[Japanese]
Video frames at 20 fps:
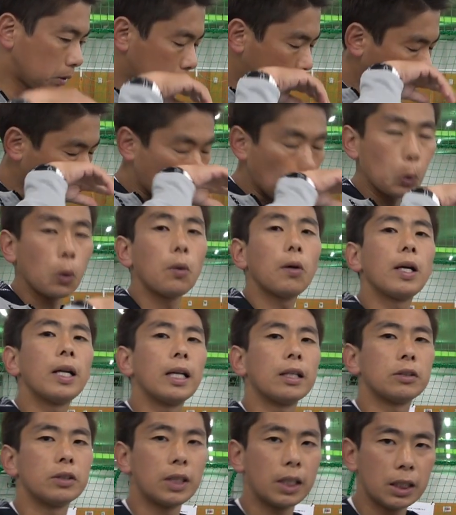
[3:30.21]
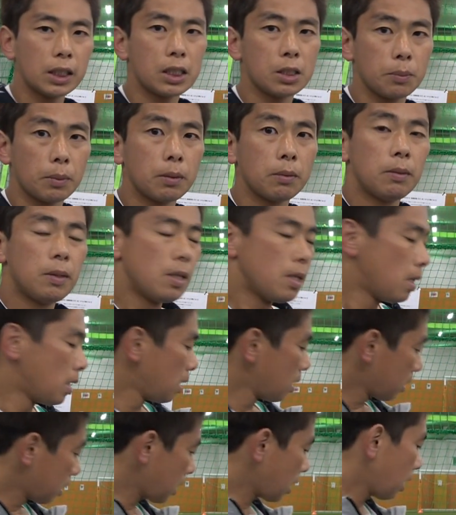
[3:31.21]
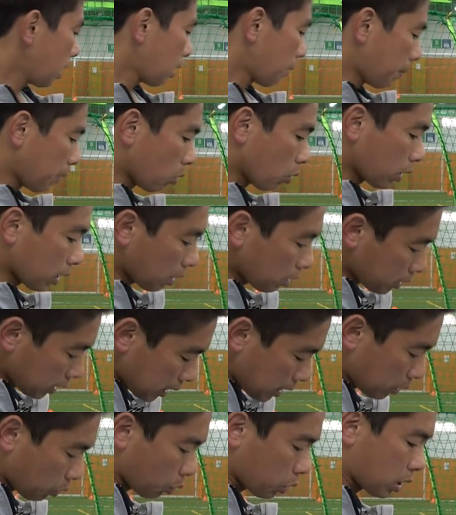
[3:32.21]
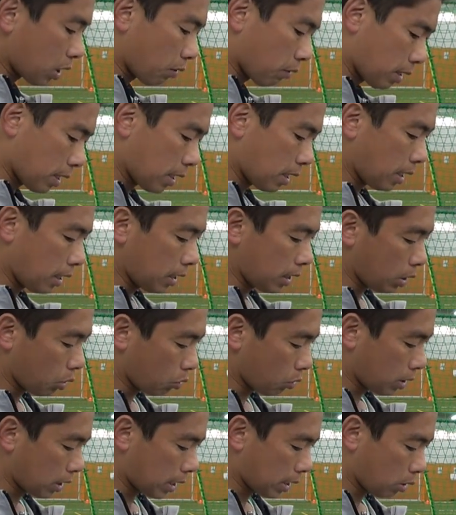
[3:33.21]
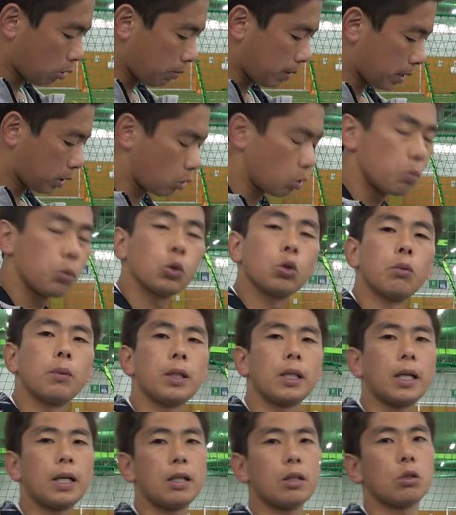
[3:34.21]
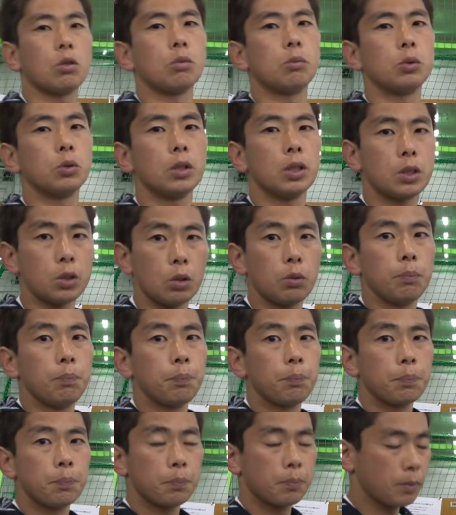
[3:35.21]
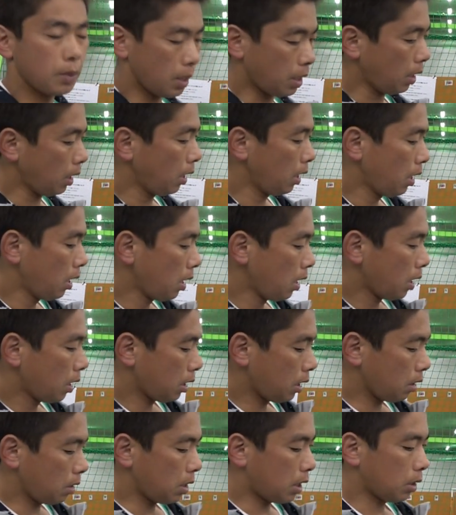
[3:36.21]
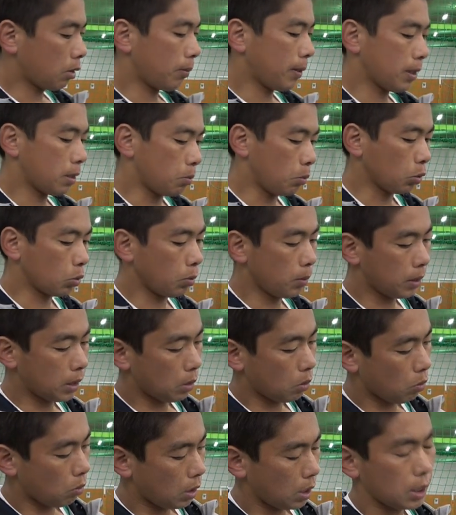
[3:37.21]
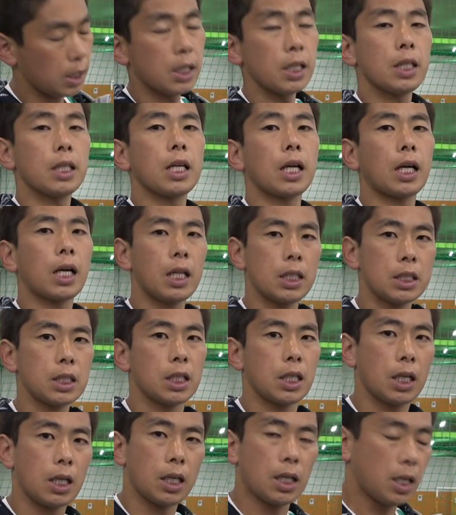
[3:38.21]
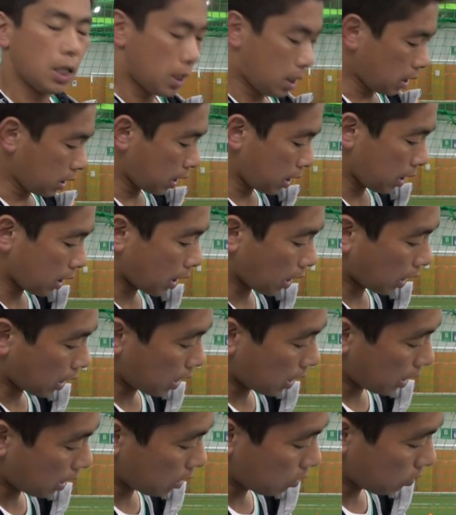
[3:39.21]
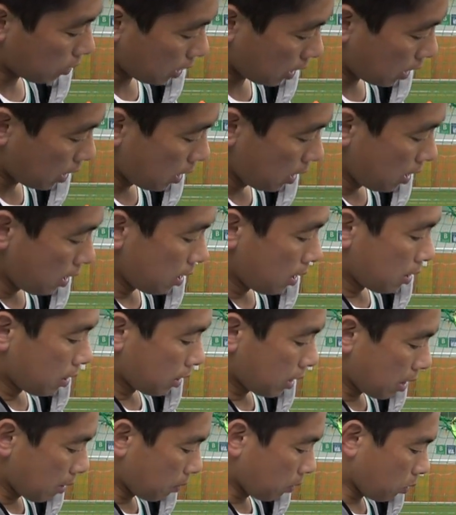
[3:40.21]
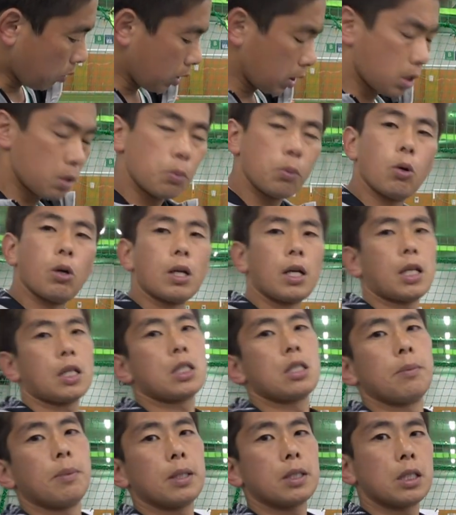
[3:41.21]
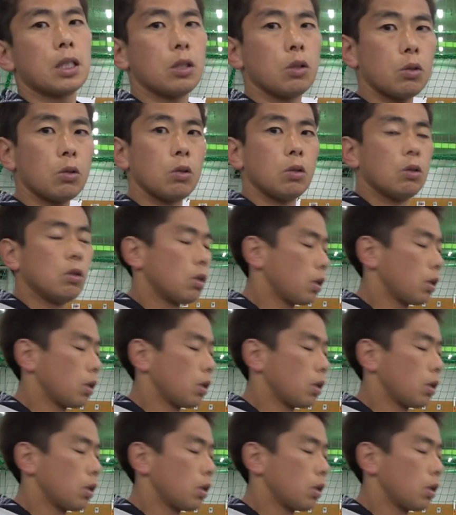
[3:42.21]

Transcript: 整わなくなってしまうでやっぱお客さんとしてはいろんなアドバイスを求めたがると思うんですよででアドバイス求めた方が聞いた感じが聞いた感があるんででもいつもお話してますけど